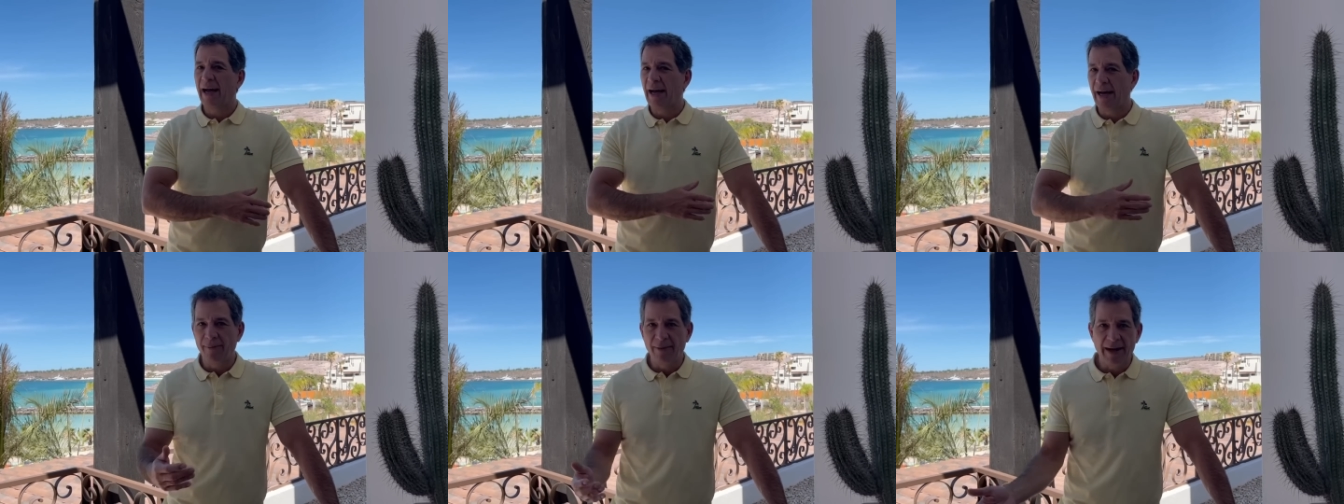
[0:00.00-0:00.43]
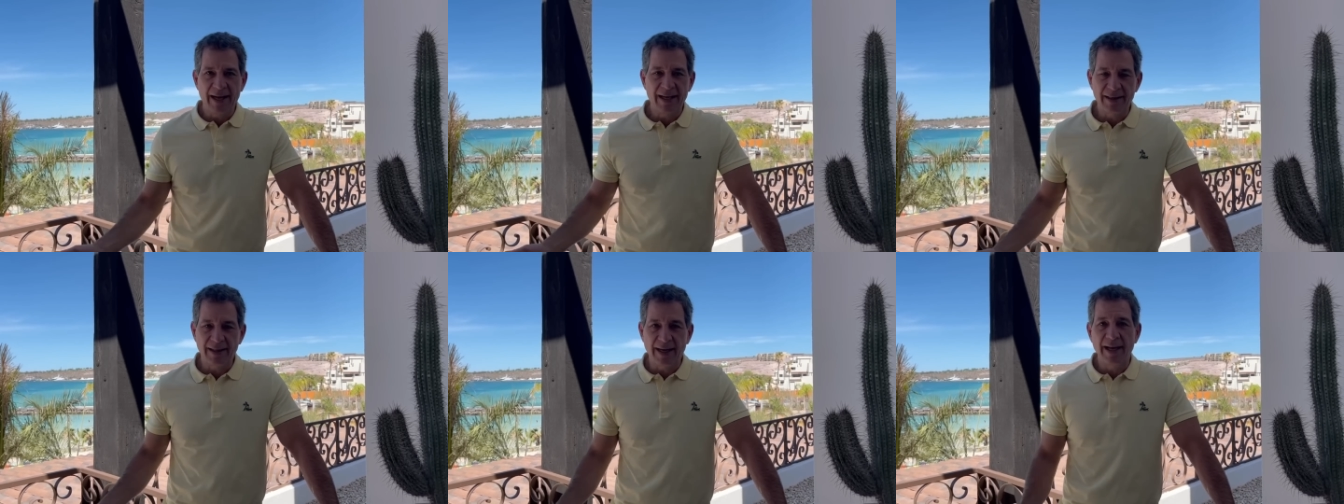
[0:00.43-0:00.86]
Habrá
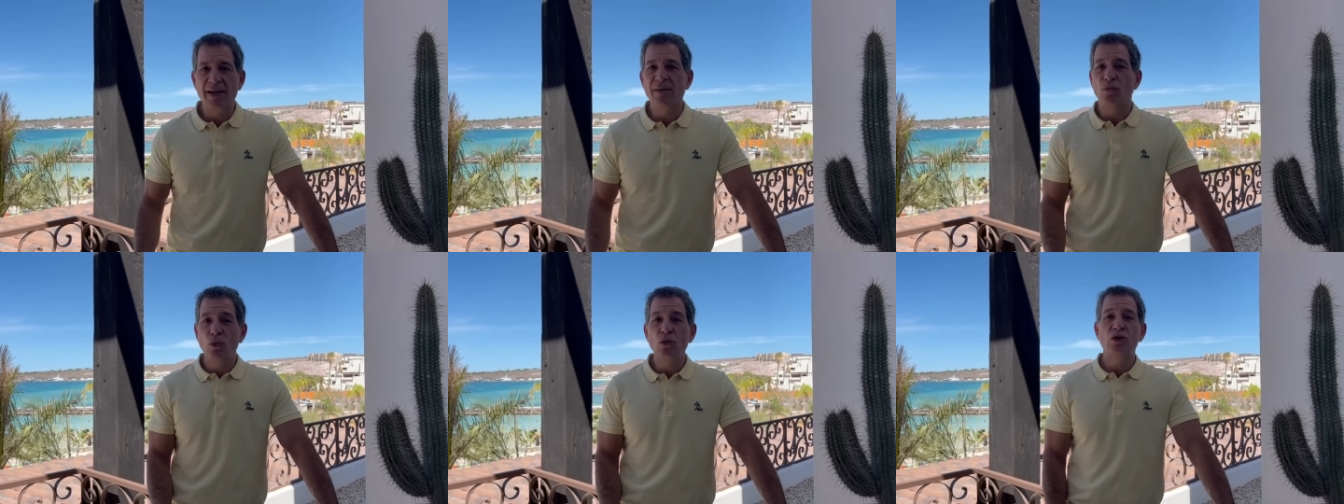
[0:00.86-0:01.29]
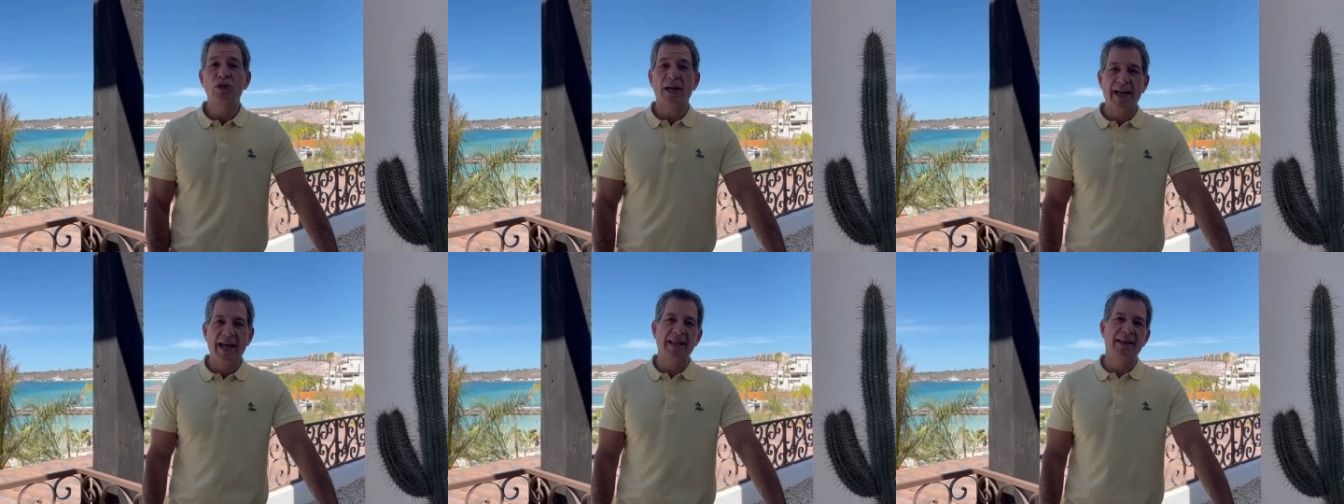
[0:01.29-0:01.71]
que traer
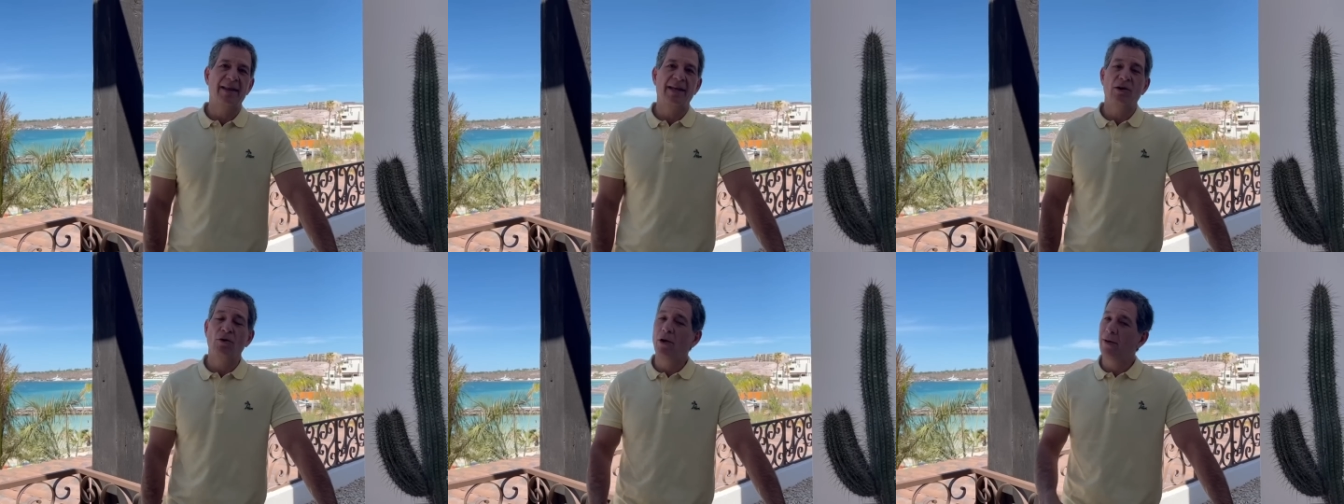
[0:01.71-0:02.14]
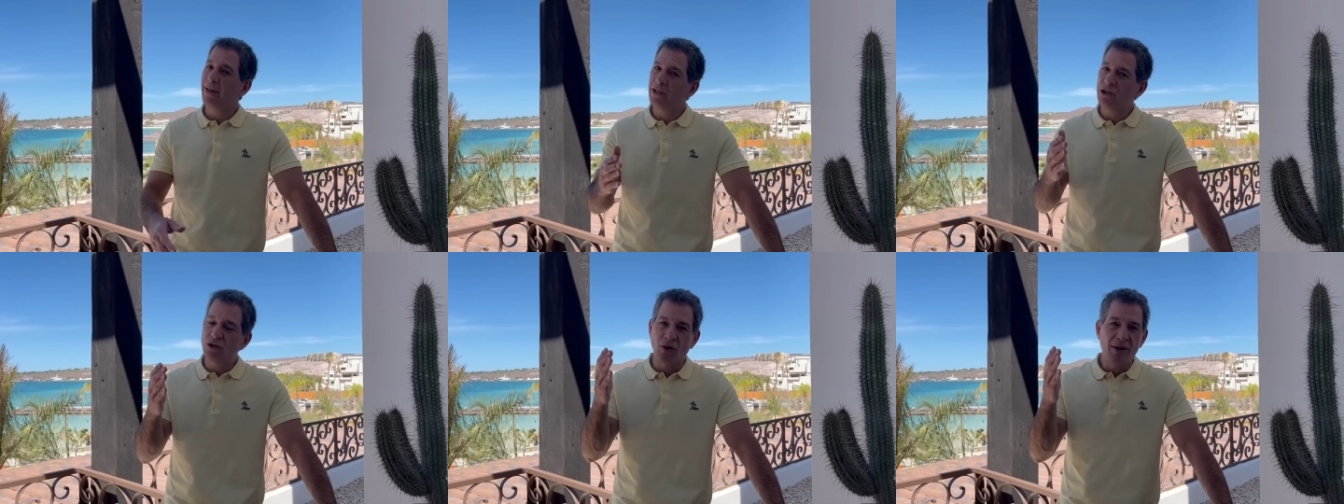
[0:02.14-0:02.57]
mucha gente, yo lo he
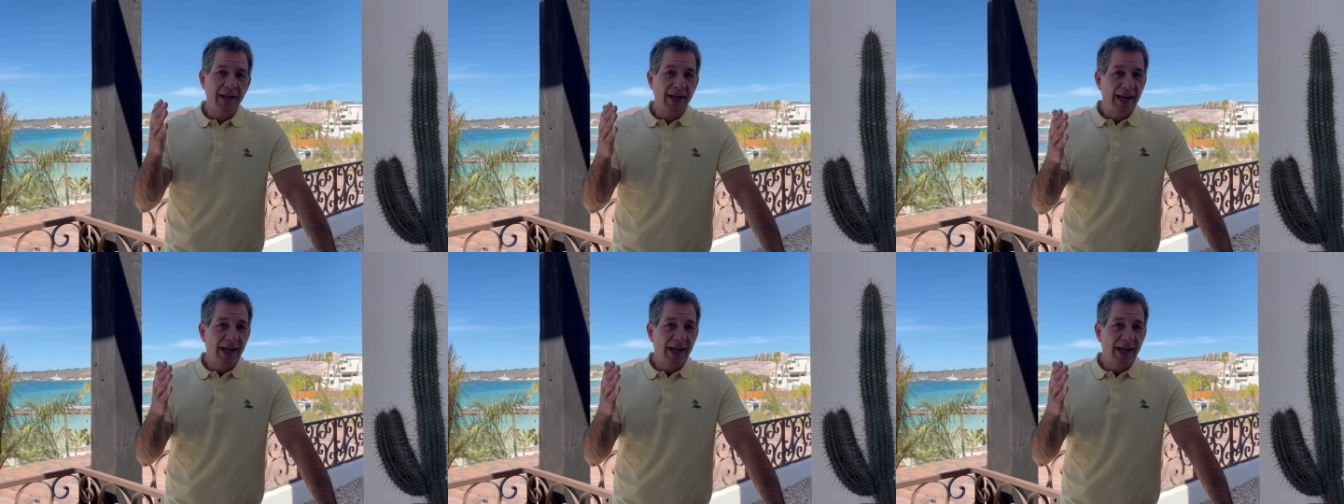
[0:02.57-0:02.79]
dicho,